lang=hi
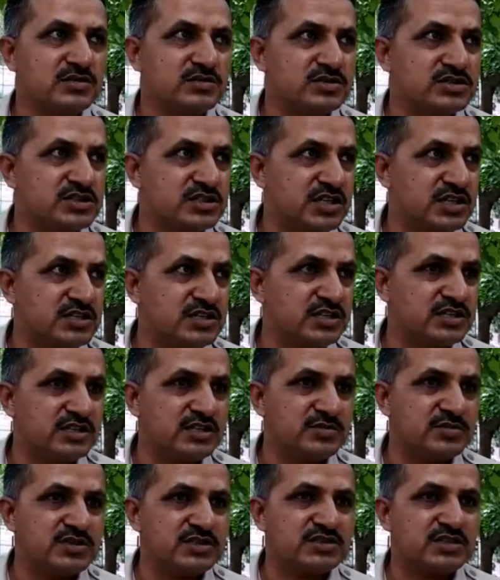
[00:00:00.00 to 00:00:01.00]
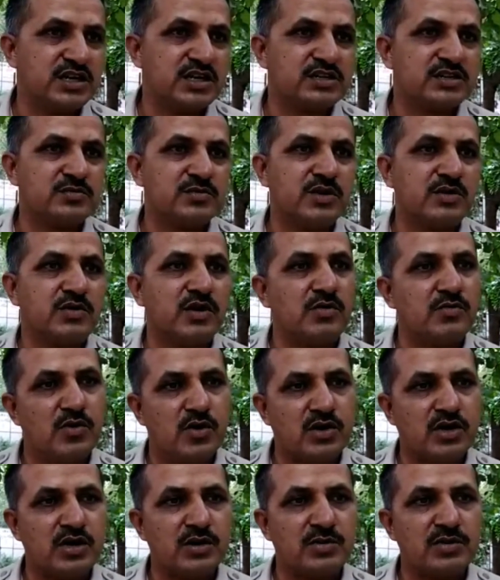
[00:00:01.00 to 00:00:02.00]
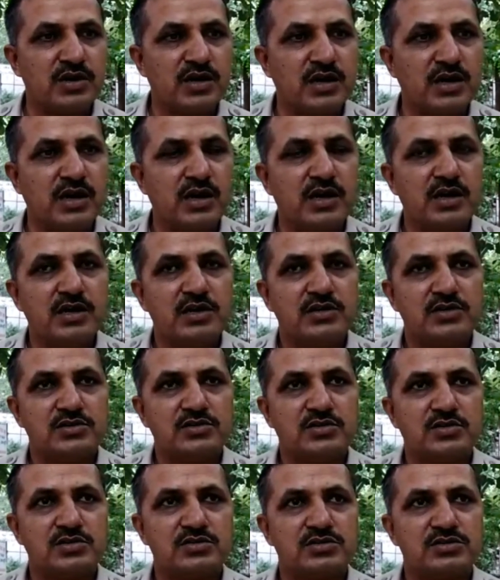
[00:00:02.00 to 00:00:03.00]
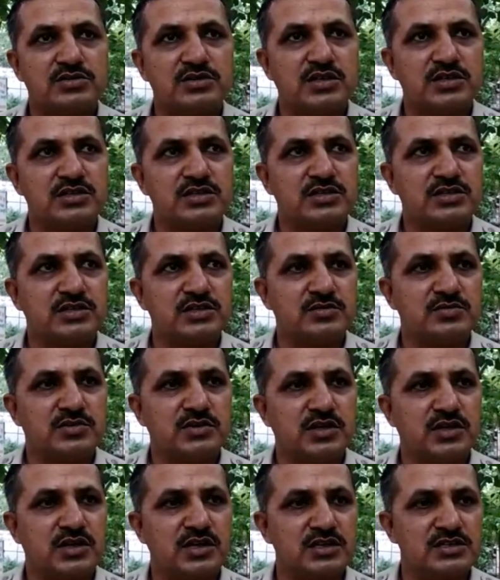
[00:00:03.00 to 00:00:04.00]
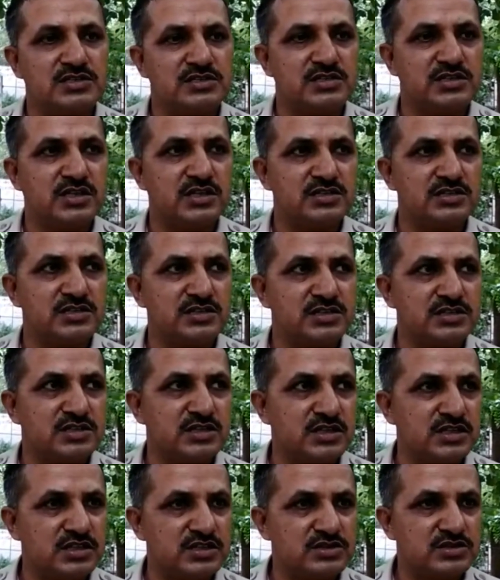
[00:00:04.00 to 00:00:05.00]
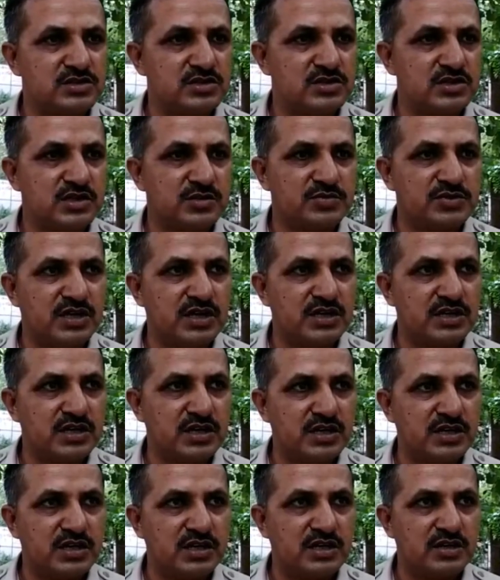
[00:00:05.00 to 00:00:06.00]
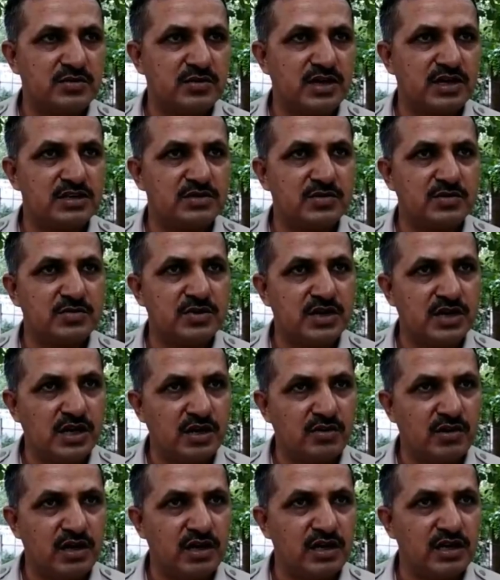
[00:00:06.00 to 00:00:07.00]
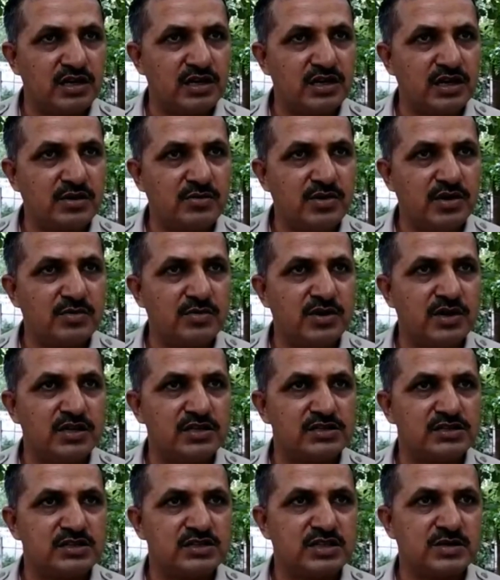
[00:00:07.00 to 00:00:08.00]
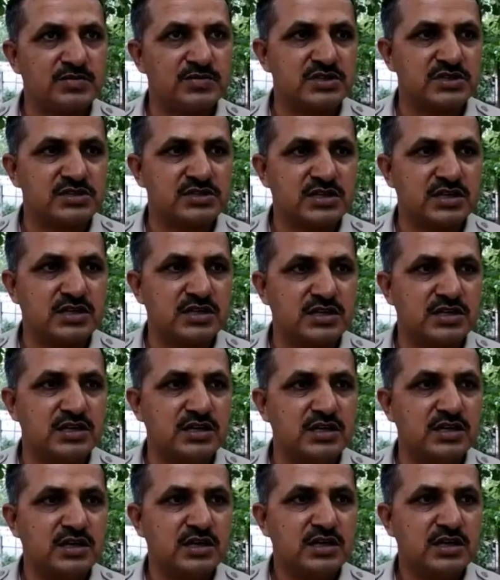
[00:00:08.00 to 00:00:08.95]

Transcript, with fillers: जब सीआईए टीम के साथ मैं वहाँ मौके पर गया तो सीआईए टीम ने अच्छी अजीत सिंह ने इसको गिरफ्तार करने के बाद में मेरे हवाले किया फिर मैंने इसकी तफ्तीश करके